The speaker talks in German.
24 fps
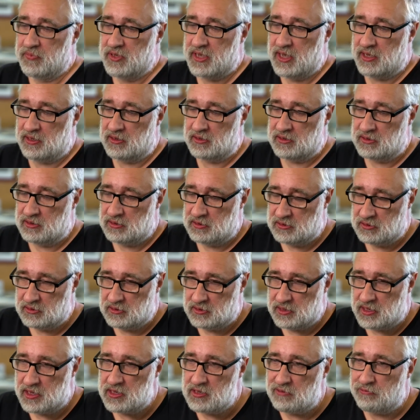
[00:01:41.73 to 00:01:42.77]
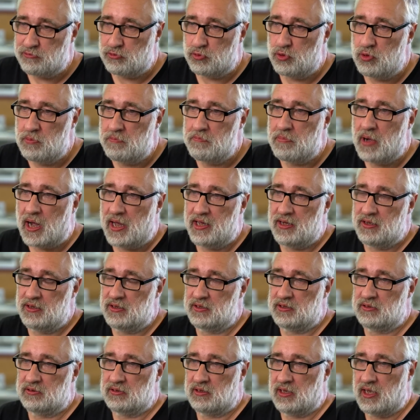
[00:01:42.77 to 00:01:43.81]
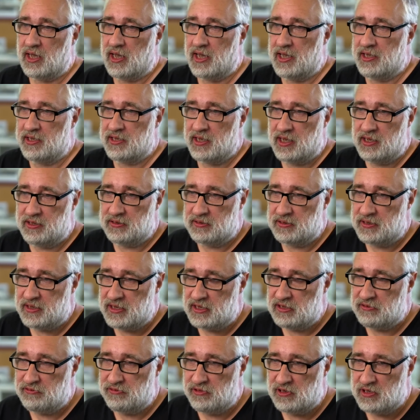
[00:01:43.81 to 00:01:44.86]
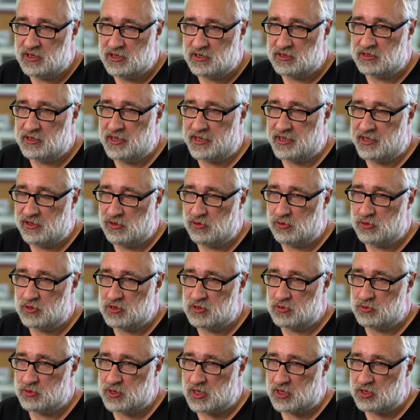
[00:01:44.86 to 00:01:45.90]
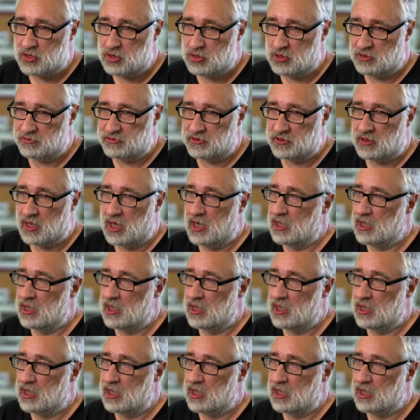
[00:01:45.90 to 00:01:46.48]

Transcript: denn diese frühen Beile enthalten nicht viele Legierungszusatzstoffe,